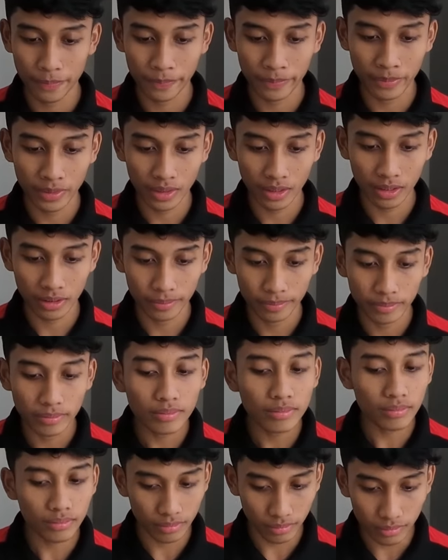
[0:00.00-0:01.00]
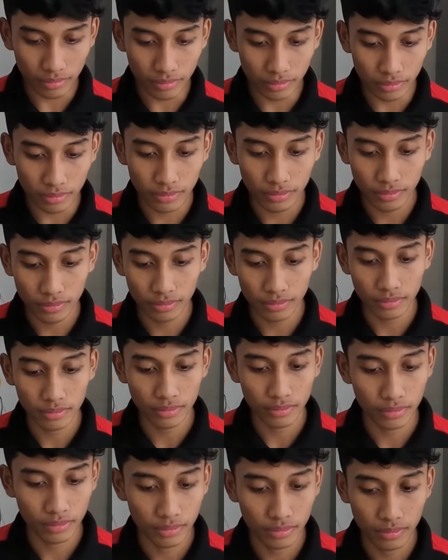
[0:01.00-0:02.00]
ya, ya bu bo, kasurnya
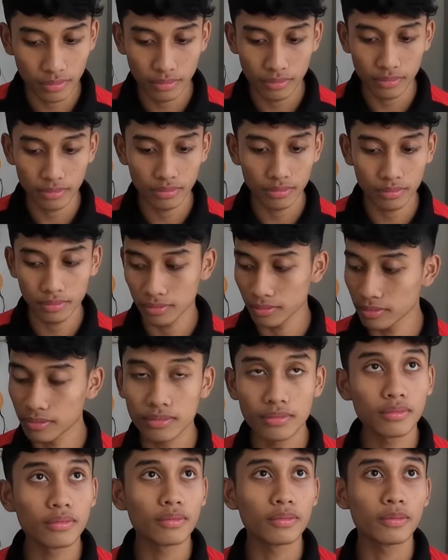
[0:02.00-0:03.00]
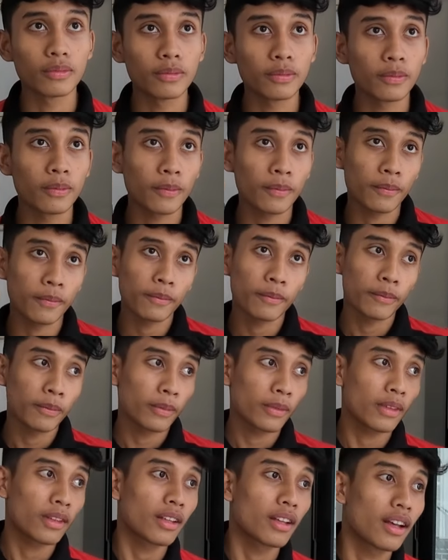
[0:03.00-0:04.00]
ada pilihan satu single
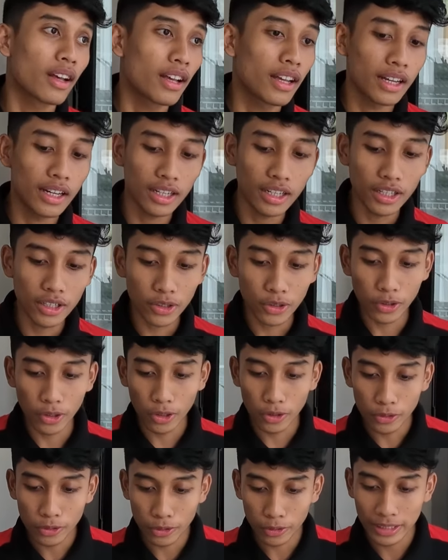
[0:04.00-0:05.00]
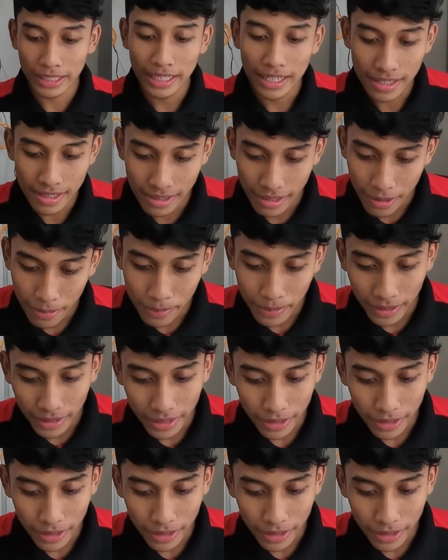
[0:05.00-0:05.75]
apa twin gitu kalau untuk deluxe double